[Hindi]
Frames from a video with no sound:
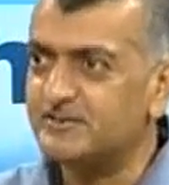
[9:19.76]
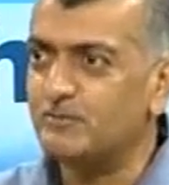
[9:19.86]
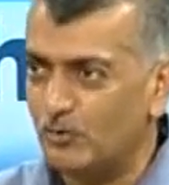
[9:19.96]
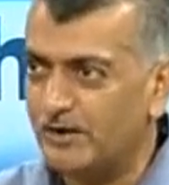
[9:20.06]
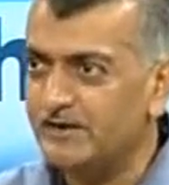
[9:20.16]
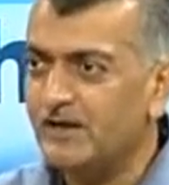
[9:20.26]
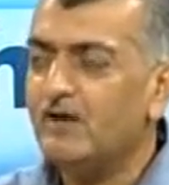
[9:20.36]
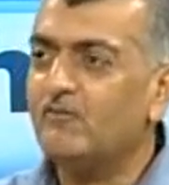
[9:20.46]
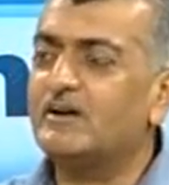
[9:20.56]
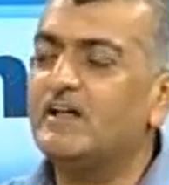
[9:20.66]
हो गई
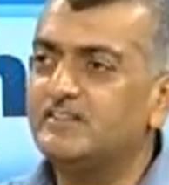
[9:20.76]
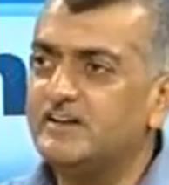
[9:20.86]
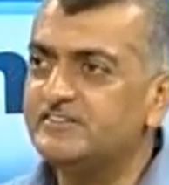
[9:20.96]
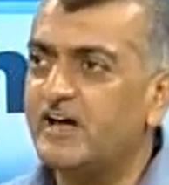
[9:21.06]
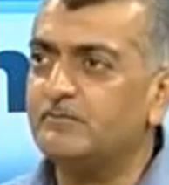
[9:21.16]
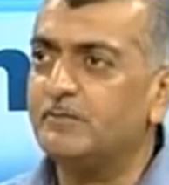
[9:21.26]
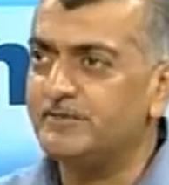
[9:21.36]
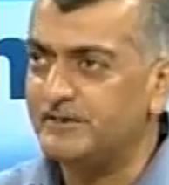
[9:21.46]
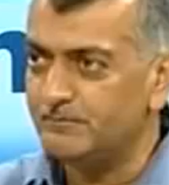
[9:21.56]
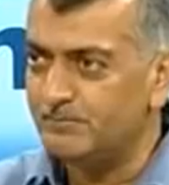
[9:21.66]
वरना तीन साल में
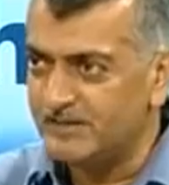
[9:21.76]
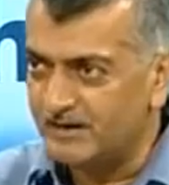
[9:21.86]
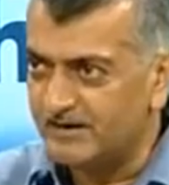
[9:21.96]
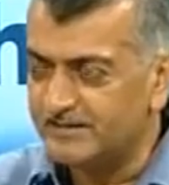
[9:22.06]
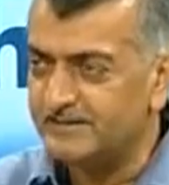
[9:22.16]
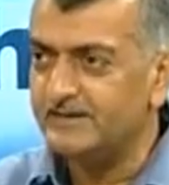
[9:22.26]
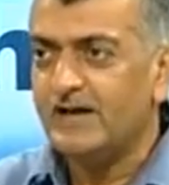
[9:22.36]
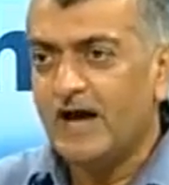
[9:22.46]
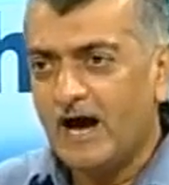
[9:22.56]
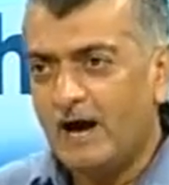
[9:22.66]
बिजली हम पैदा कर लेते
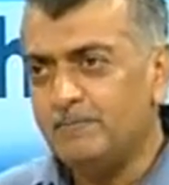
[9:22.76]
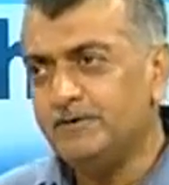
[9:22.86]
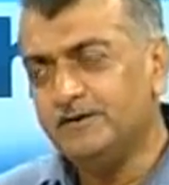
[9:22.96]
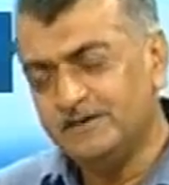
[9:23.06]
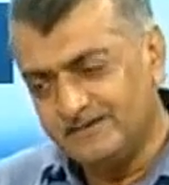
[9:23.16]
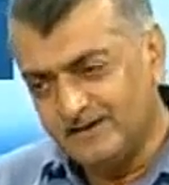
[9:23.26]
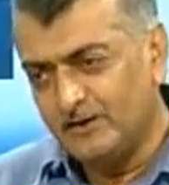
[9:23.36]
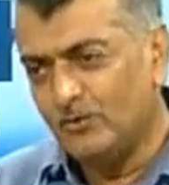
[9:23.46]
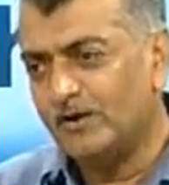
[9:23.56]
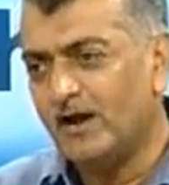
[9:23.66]
अभी डिले
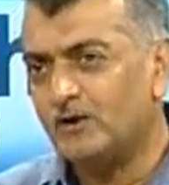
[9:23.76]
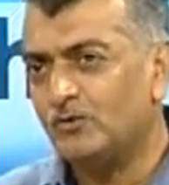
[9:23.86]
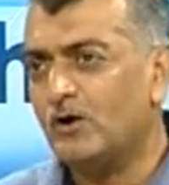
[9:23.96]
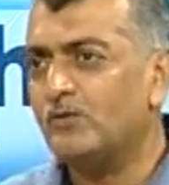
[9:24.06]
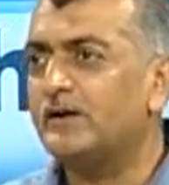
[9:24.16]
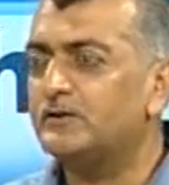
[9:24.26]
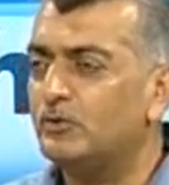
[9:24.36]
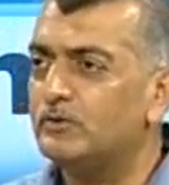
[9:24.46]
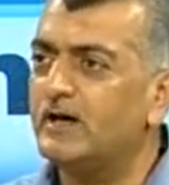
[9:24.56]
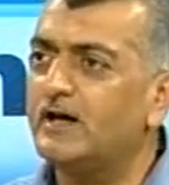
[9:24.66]
हो गया है नो डाउट लेकिन
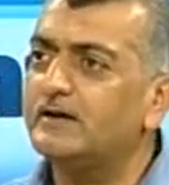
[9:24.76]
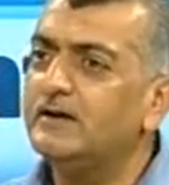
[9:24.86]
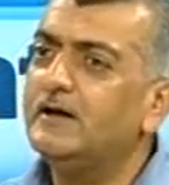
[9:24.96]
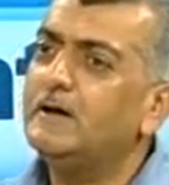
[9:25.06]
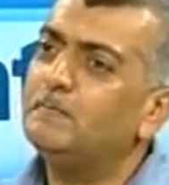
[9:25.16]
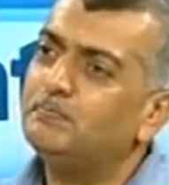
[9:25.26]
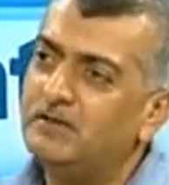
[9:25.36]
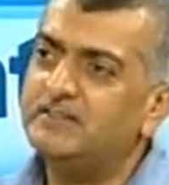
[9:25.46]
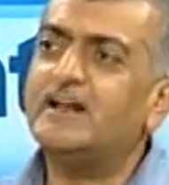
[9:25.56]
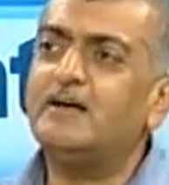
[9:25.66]
दो
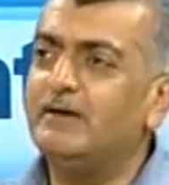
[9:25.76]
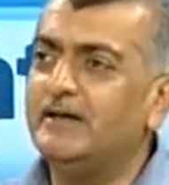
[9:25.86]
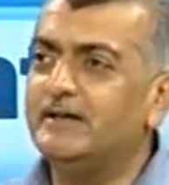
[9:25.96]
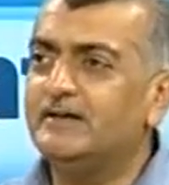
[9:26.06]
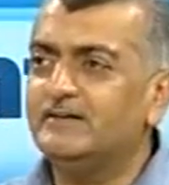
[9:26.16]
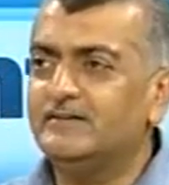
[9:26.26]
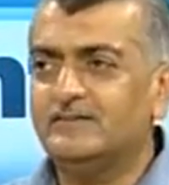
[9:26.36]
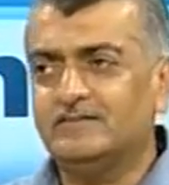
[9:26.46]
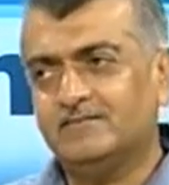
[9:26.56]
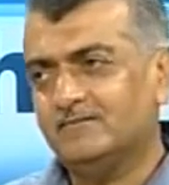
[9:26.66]

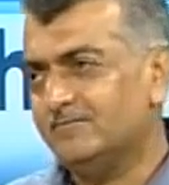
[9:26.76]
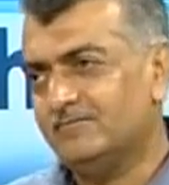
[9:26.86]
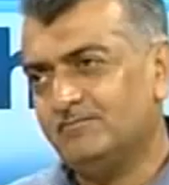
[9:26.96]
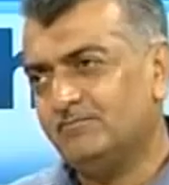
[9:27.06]
में